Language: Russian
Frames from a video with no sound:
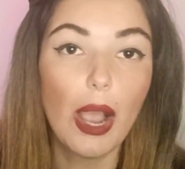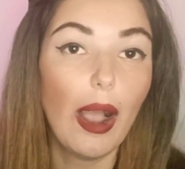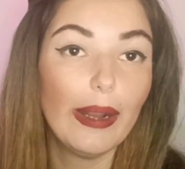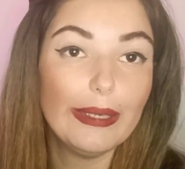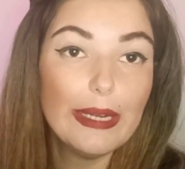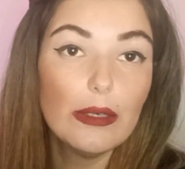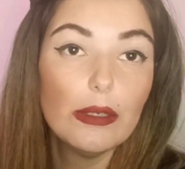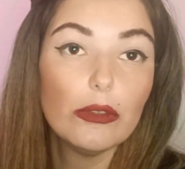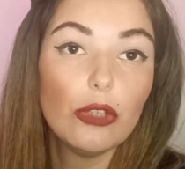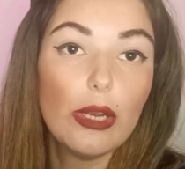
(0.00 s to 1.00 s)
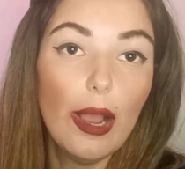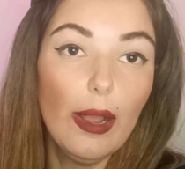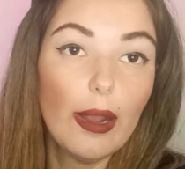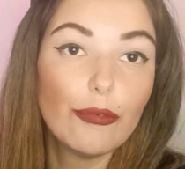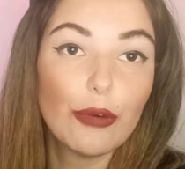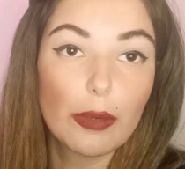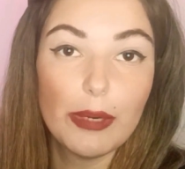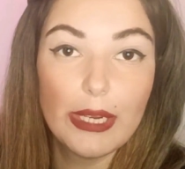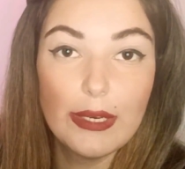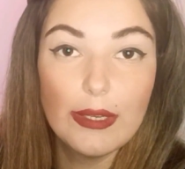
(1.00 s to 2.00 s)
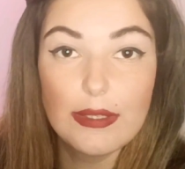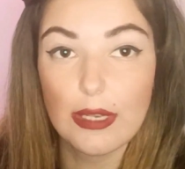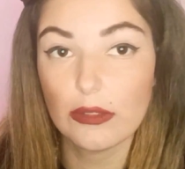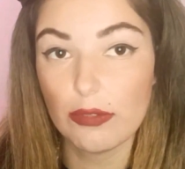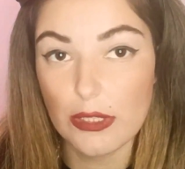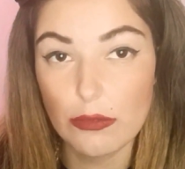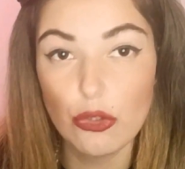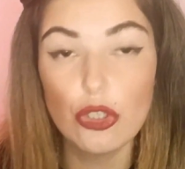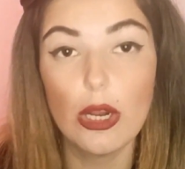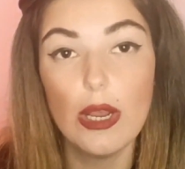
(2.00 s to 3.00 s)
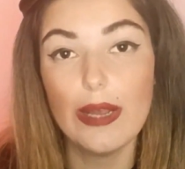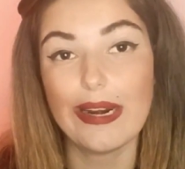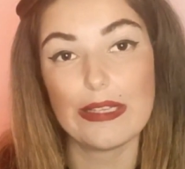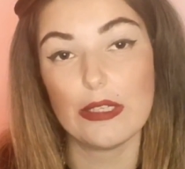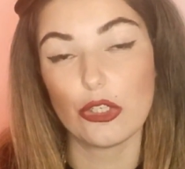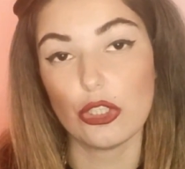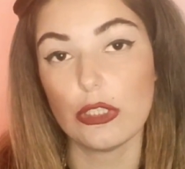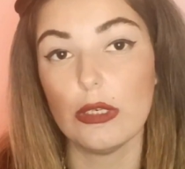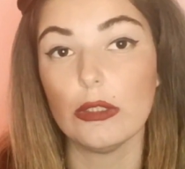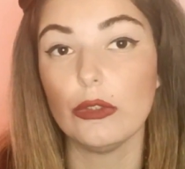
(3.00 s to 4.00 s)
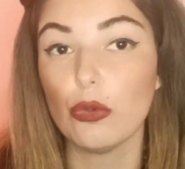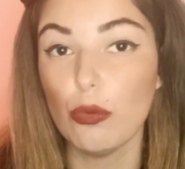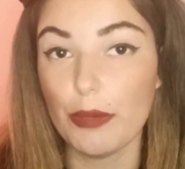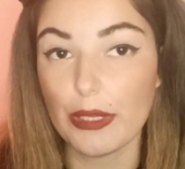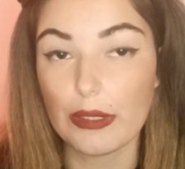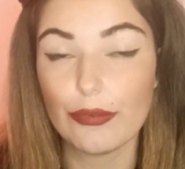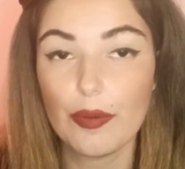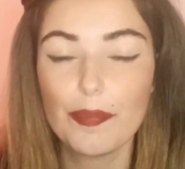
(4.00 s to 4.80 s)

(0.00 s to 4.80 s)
АР для оформления соответствующих разрешительных документов.